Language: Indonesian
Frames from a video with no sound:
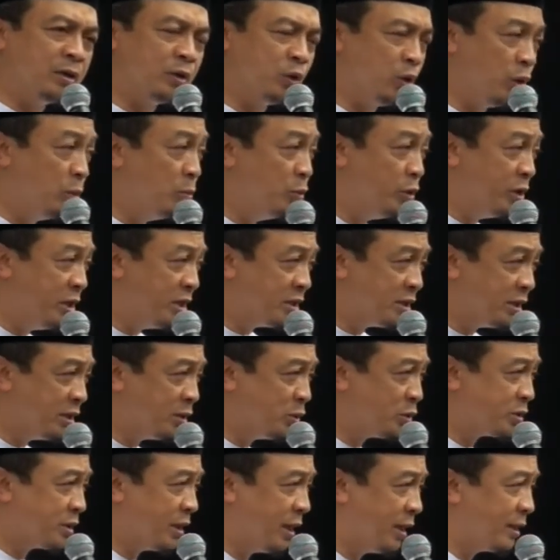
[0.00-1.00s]
Komunis
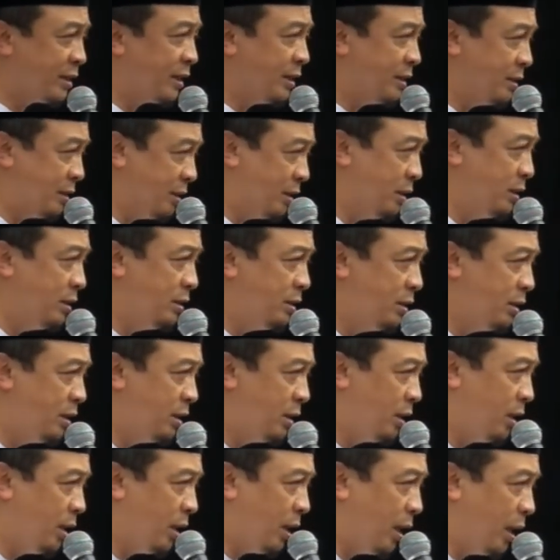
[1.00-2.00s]
itu sangat anti
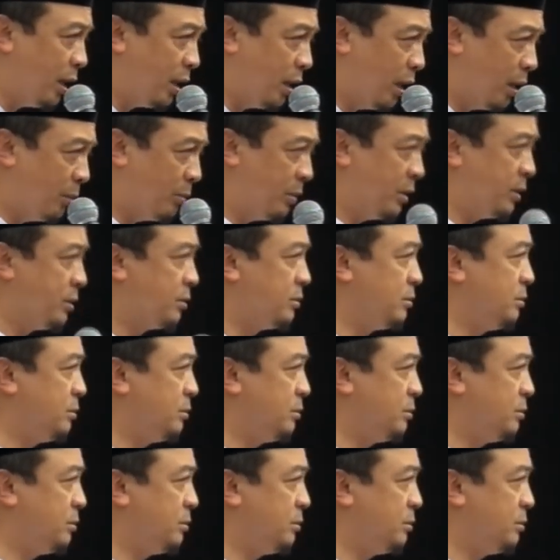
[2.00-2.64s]
agama.